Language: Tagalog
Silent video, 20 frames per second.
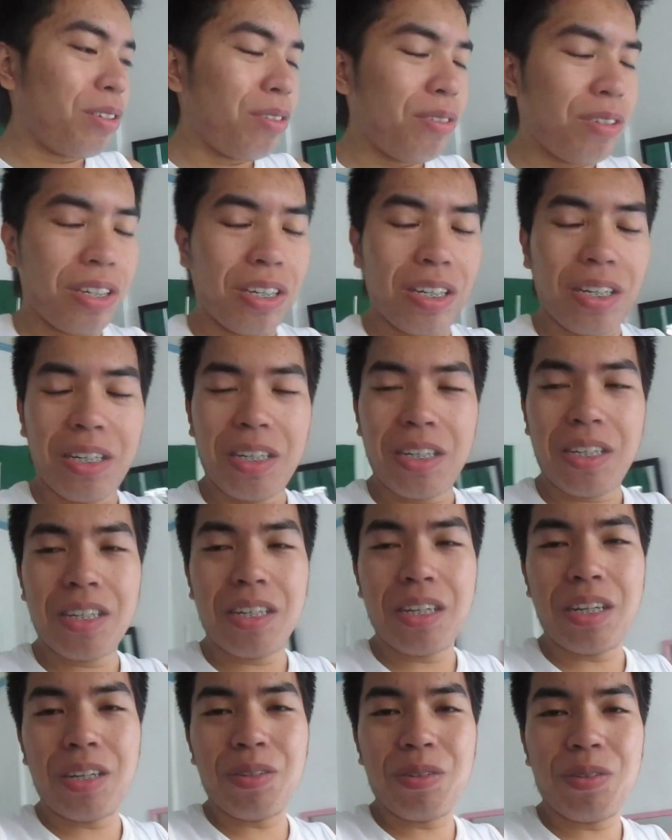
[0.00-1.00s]
ano ah
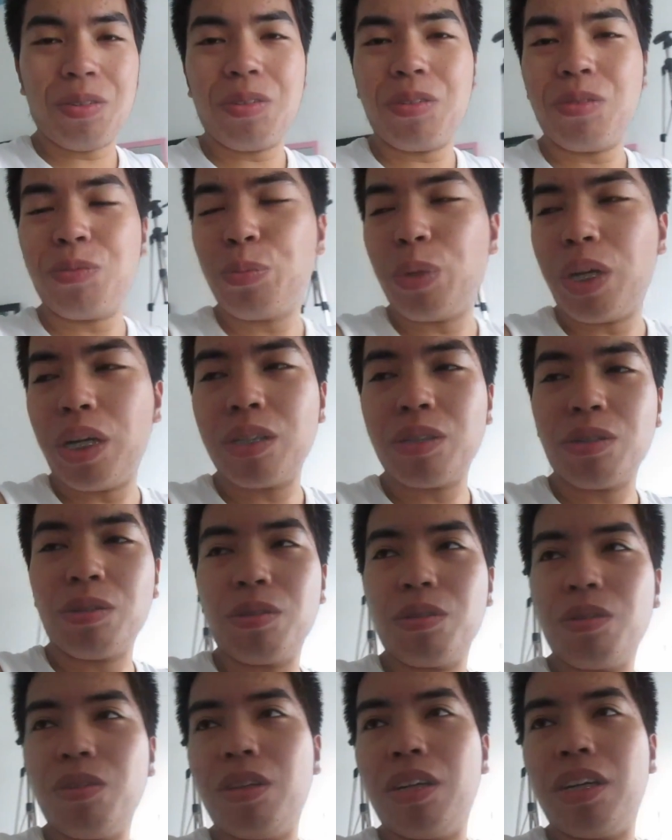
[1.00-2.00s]
ngayong
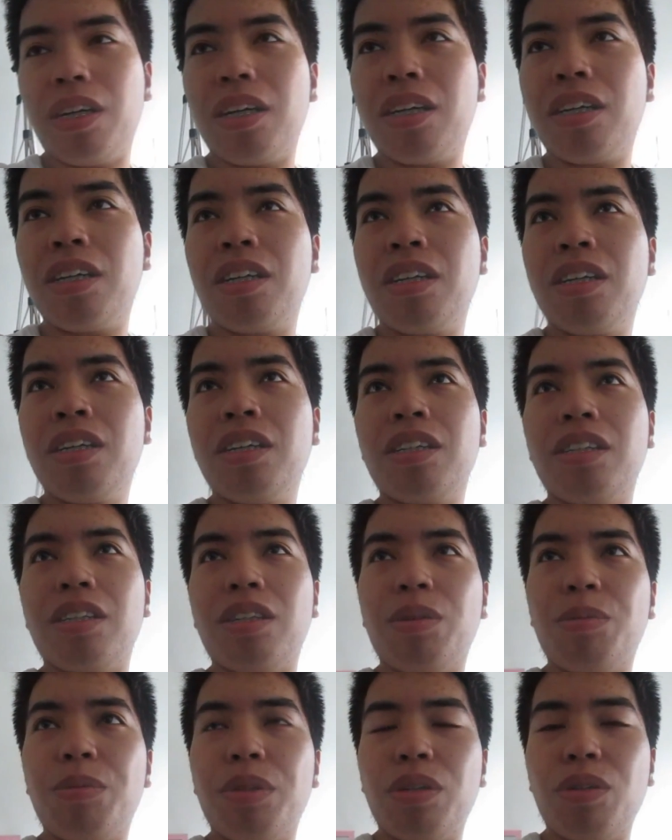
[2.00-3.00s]
bakasyon ko ah.
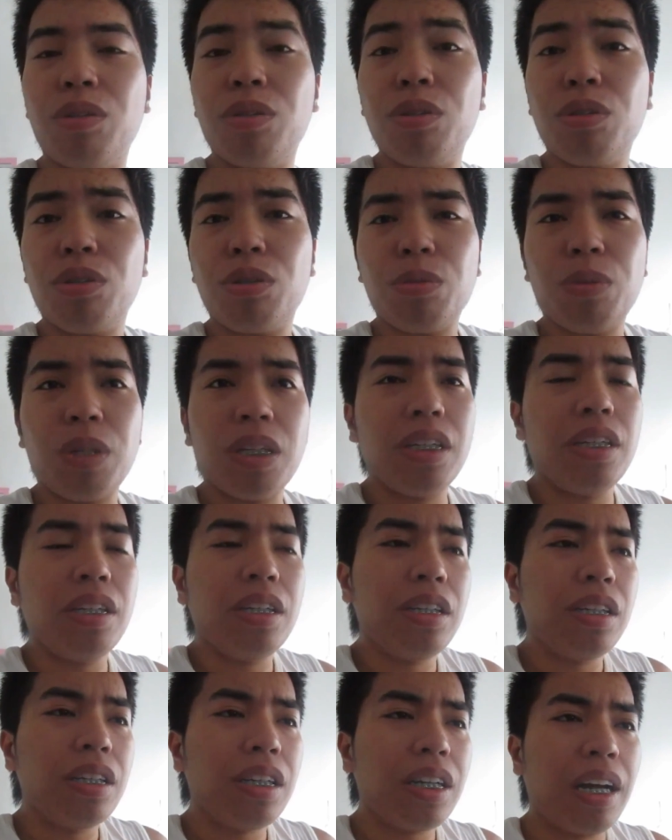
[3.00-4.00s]
Hindi naman ako
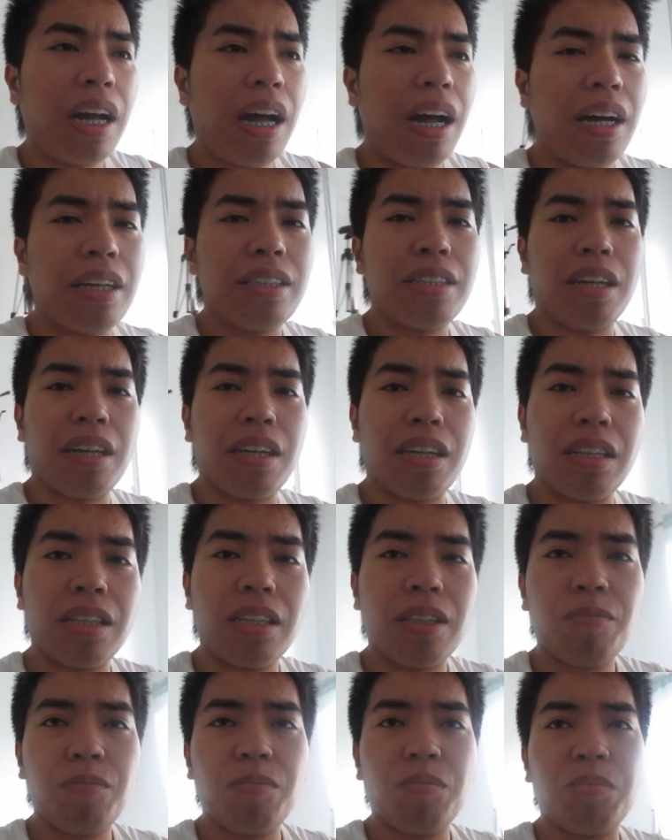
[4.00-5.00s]
usually nagkakasakit.
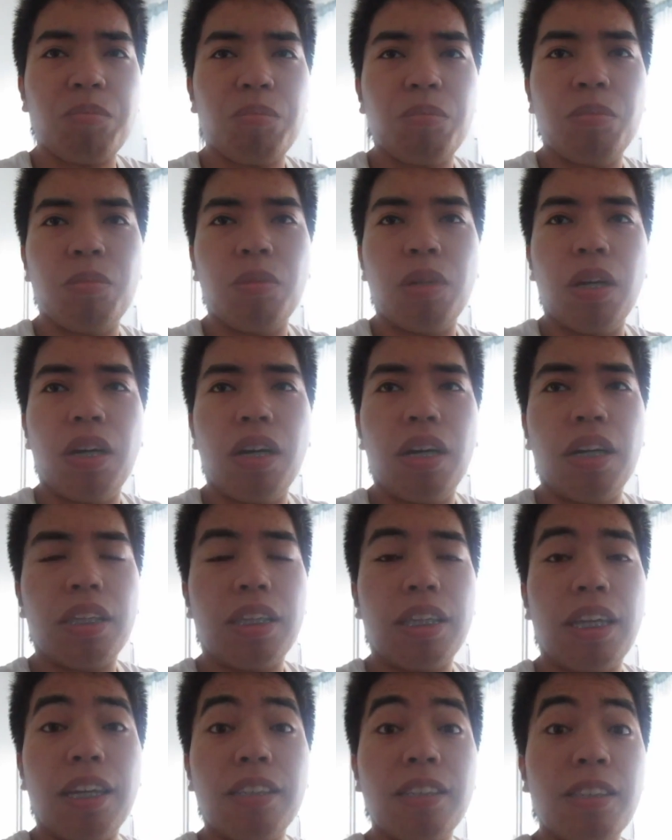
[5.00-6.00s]
But
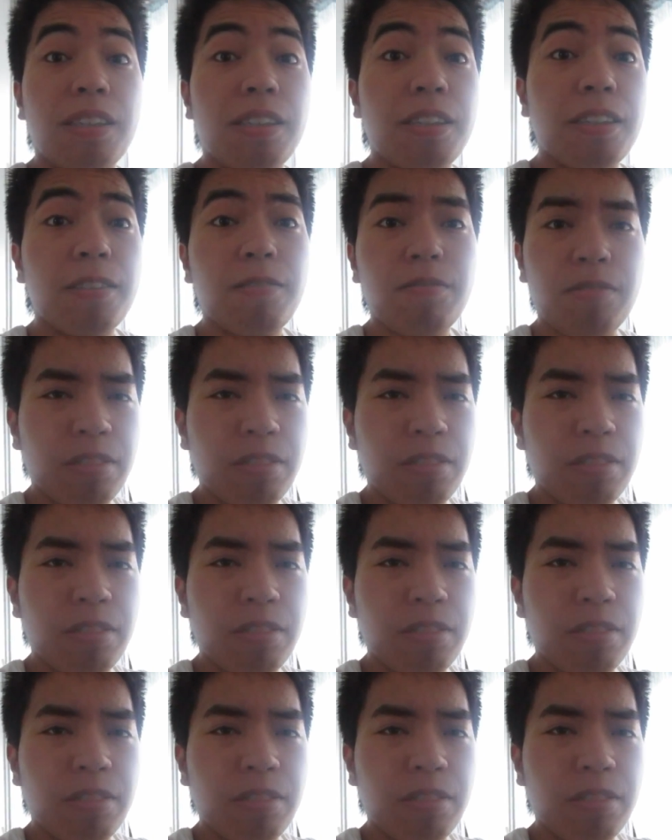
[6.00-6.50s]
yes.